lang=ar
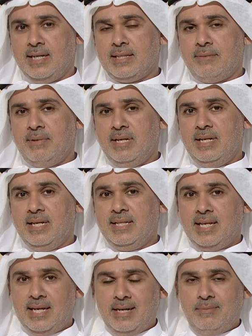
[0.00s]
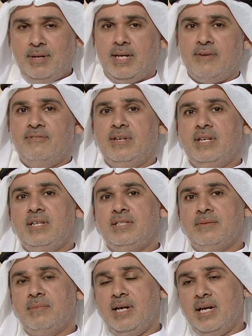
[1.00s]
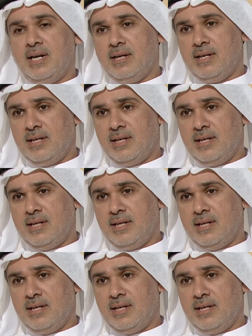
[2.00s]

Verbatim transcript: طبعا حتى اهل البحر في جماعه